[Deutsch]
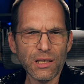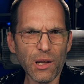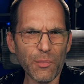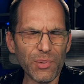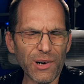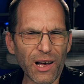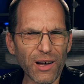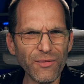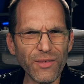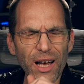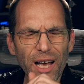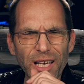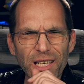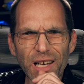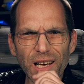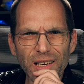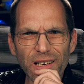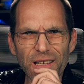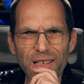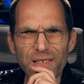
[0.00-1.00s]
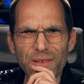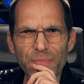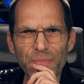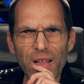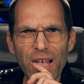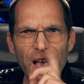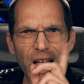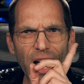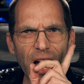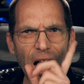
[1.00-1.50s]
Der Plan war eigentlich anders.
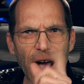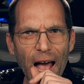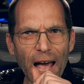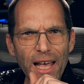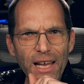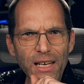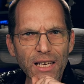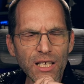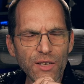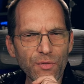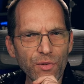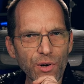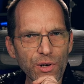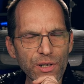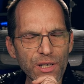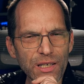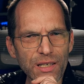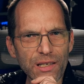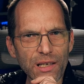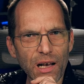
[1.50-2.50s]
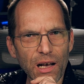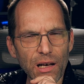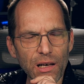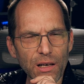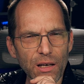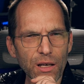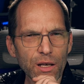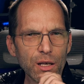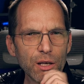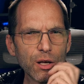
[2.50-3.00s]
Eigentlich wollte ich
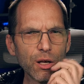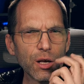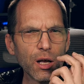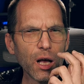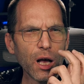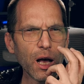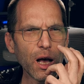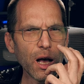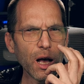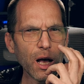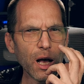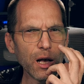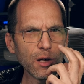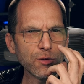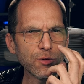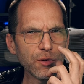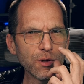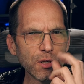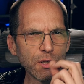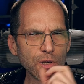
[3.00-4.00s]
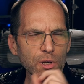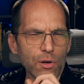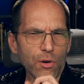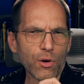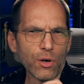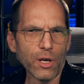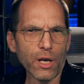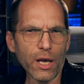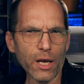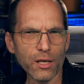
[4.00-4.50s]
sagen, also dieser
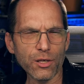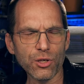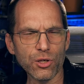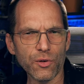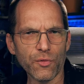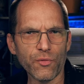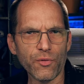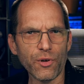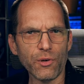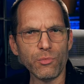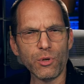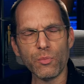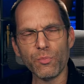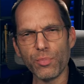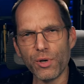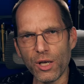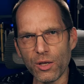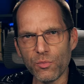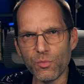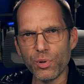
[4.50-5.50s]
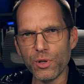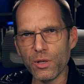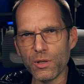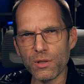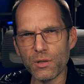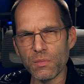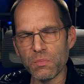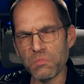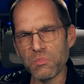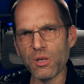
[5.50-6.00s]
neue Actionfilm mit Brad
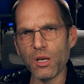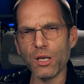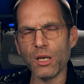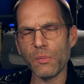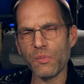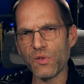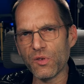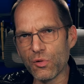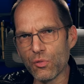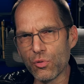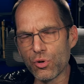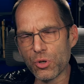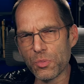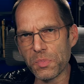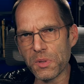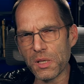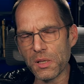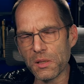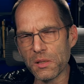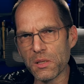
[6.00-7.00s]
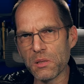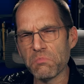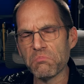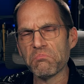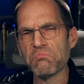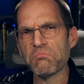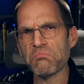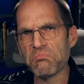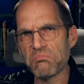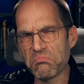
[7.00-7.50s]
Pitt, der in einem Zug spielt.
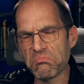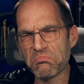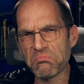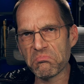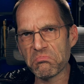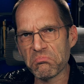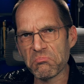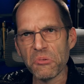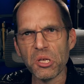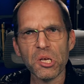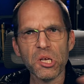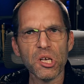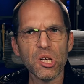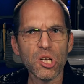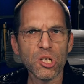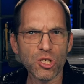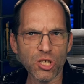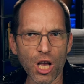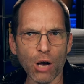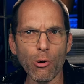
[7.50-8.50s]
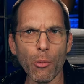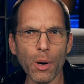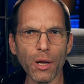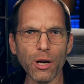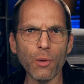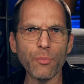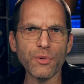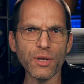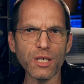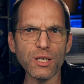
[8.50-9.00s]
Schauen wir
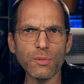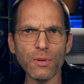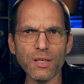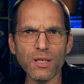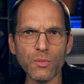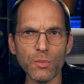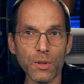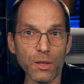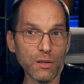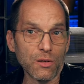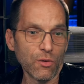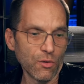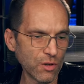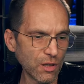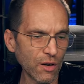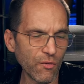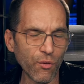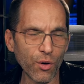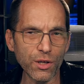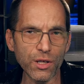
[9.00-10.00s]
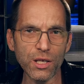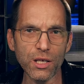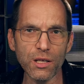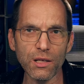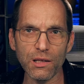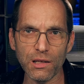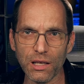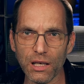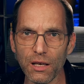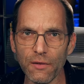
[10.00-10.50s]
mal, ob das was wird. Und dann wollte ich
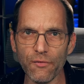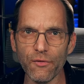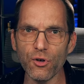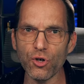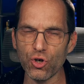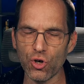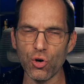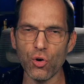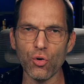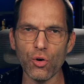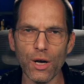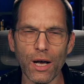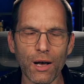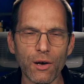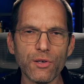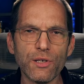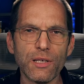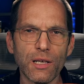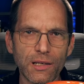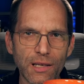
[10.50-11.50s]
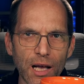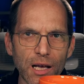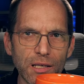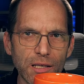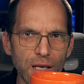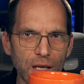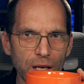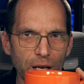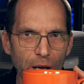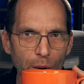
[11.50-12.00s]
einen tiefen Schluck aus der
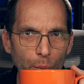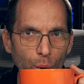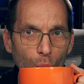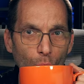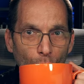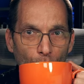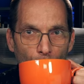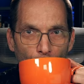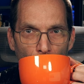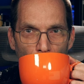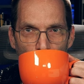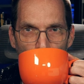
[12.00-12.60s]
Tasse nehmen.